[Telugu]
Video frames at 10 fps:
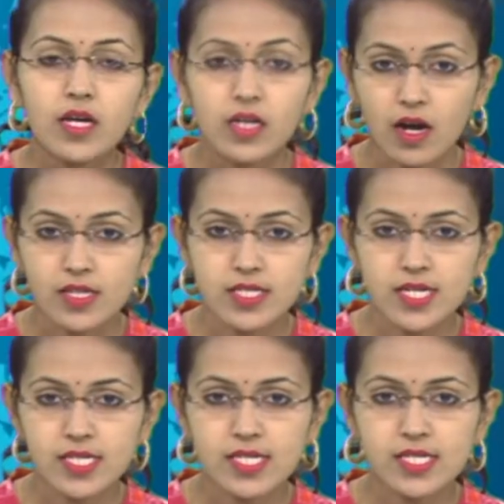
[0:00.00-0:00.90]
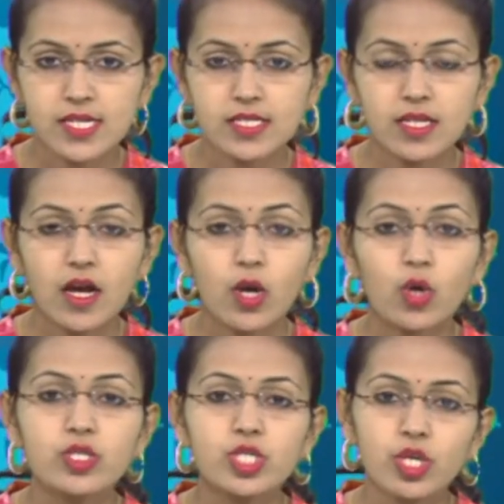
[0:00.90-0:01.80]
రాజన్న సిరిసిల్ల
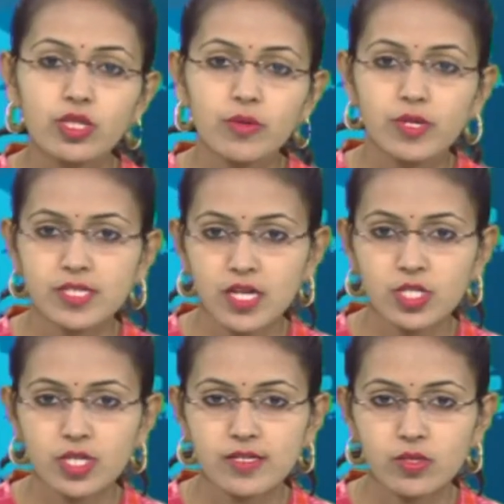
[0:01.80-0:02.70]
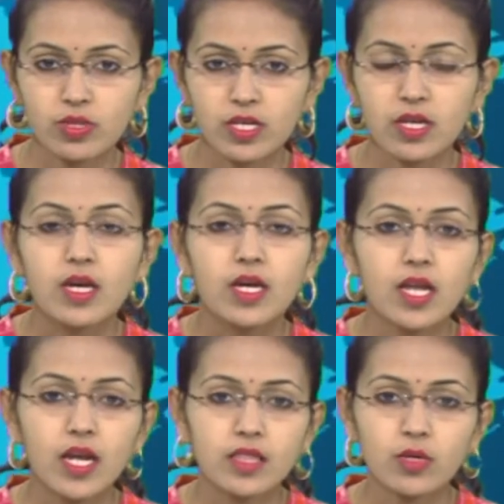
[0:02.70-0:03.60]
జిల్లాలో చిరుతపులి సంచరిస్తోంది
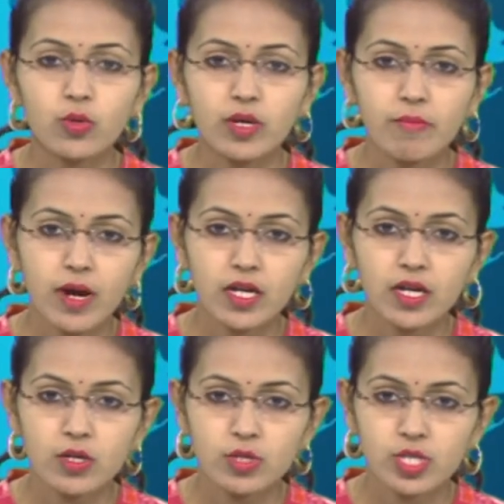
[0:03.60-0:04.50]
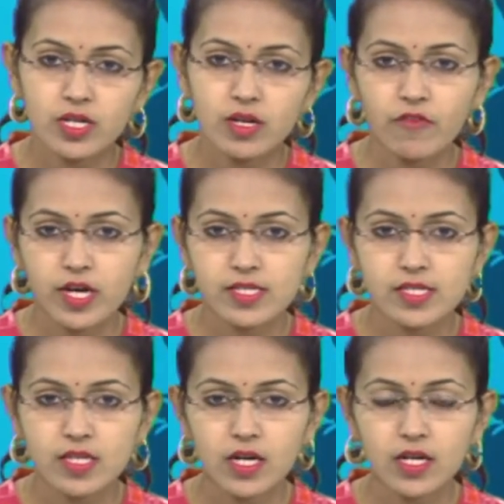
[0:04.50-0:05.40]
ఇల్లంతకుంట మండలంలో జరిగిన
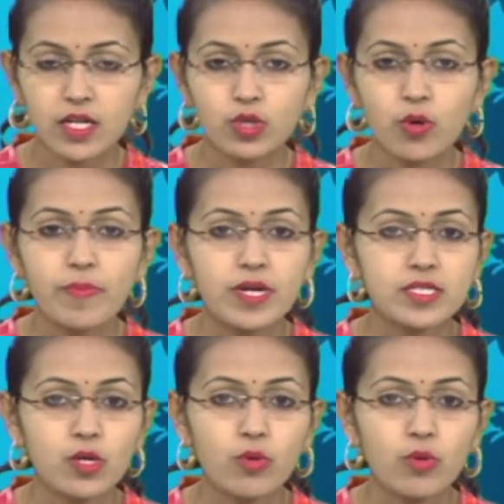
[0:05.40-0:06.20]
వరుస సంఘటనలతో ప్రజలు